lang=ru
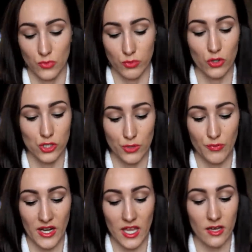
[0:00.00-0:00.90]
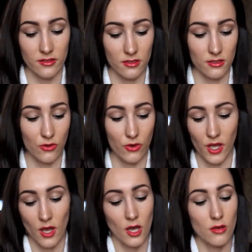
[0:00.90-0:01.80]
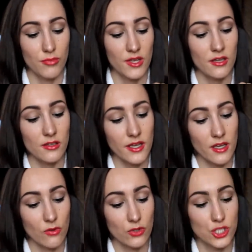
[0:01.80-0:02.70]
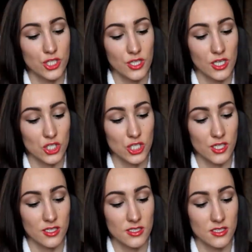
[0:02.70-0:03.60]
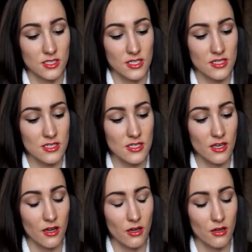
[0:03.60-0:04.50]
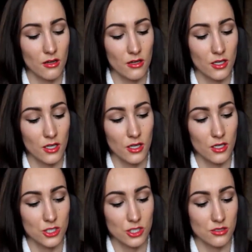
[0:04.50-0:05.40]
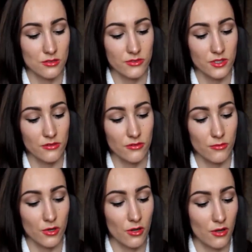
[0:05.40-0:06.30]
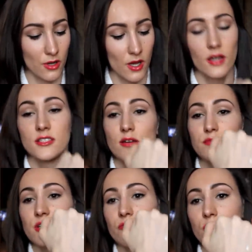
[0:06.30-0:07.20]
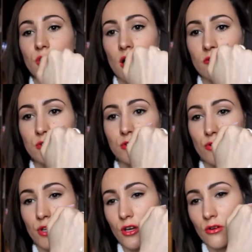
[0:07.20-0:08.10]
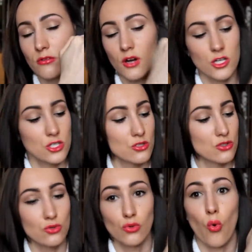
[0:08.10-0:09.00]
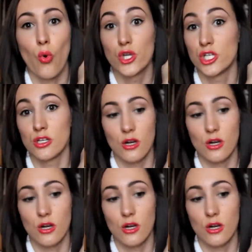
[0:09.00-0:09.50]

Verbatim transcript: очень приятный такой белый, очень нежной консистенции. Сейчас выдавим. На самом деле вот так вот на руке он кажется, что он очень